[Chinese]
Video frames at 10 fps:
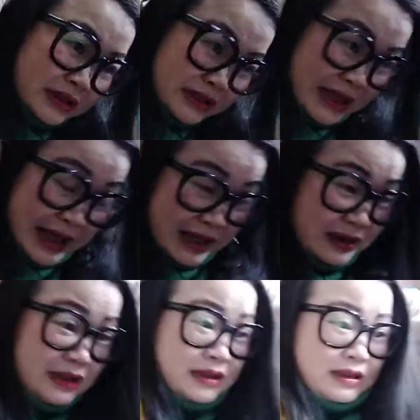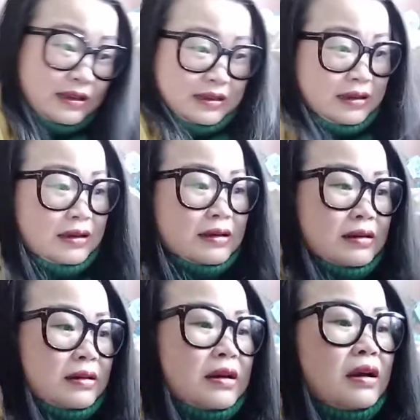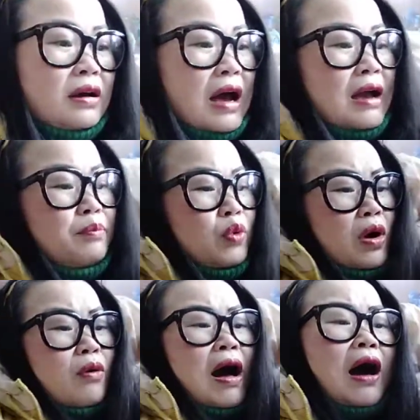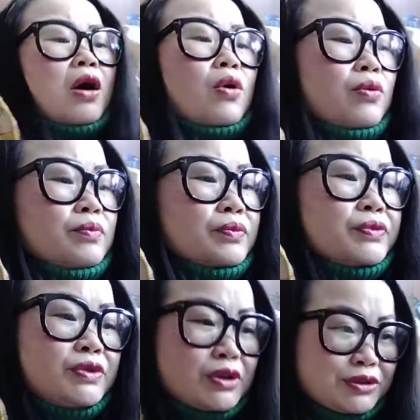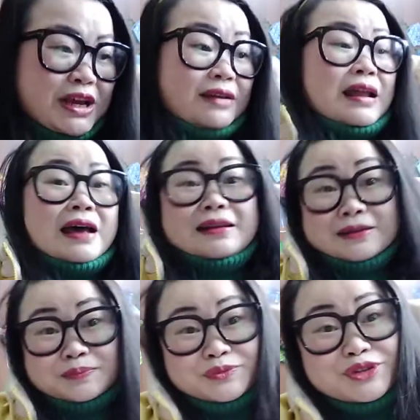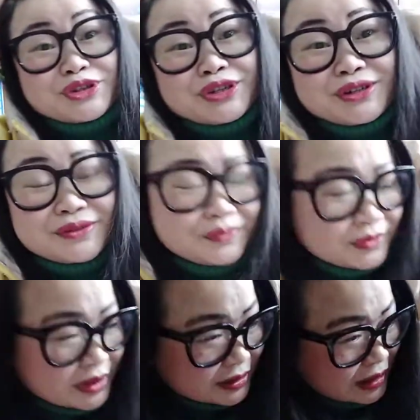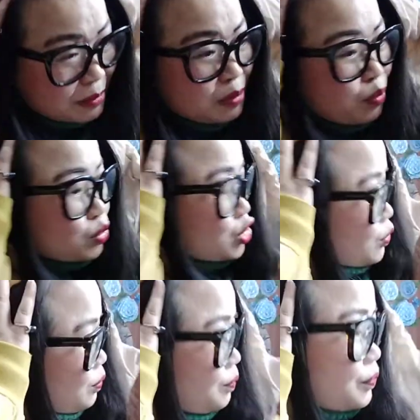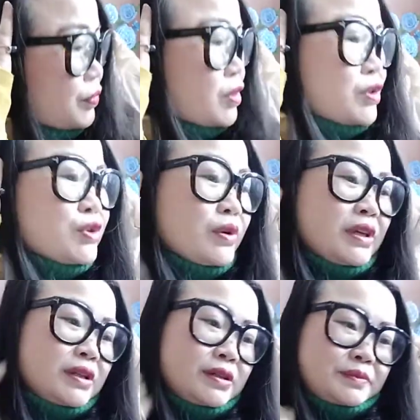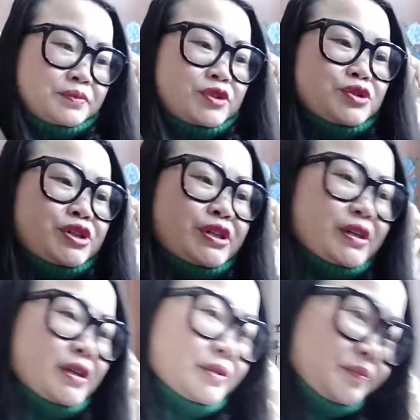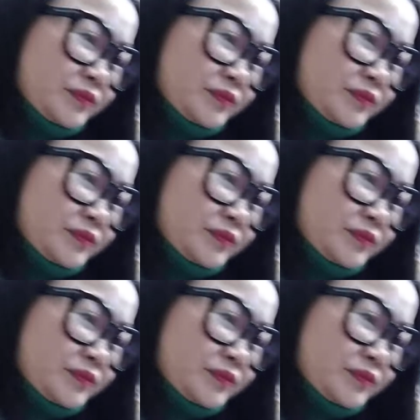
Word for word: 哪里还不够好就讲哪里。就是给他们补充，所以呢，就是